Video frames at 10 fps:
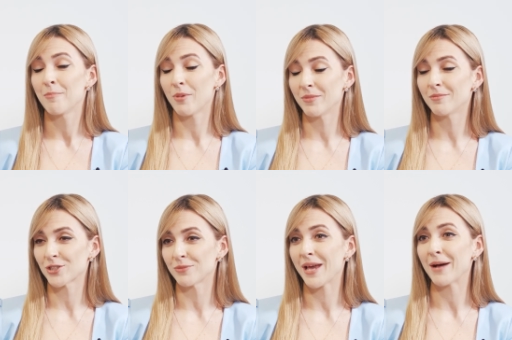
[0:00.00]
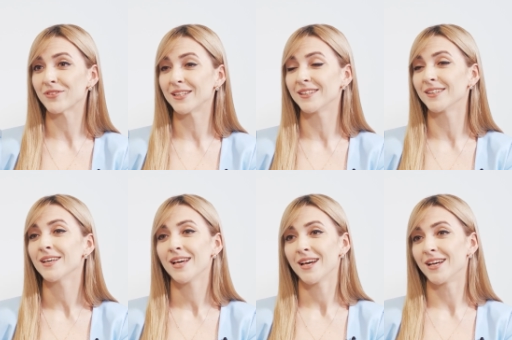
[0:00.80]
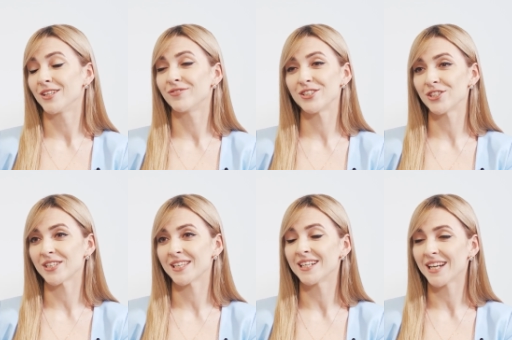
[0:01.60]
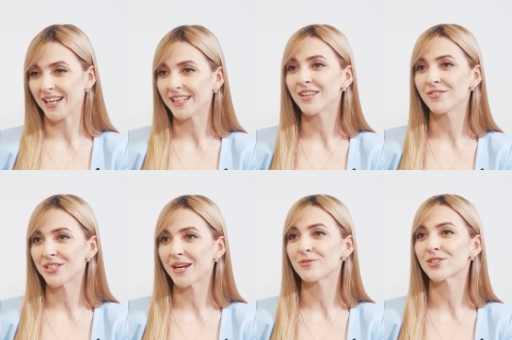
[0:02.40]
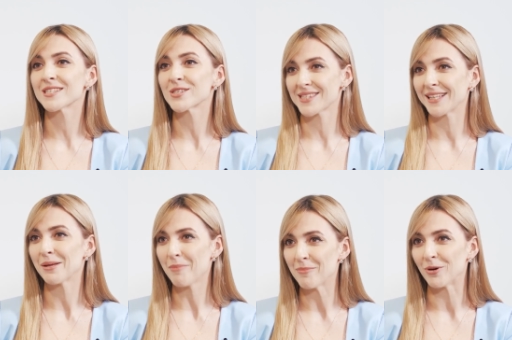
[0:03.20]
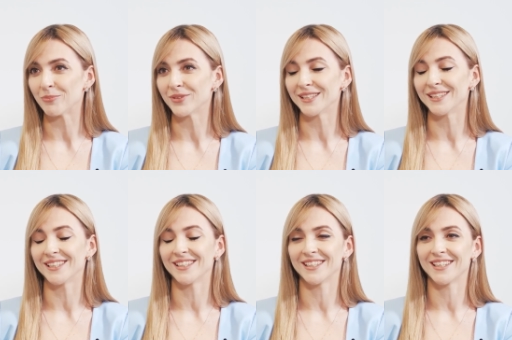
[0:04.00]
pomimo że miałam wtedy e, dwadzieścia kilka lat, ja wiedziałam, że zostanę mamą i,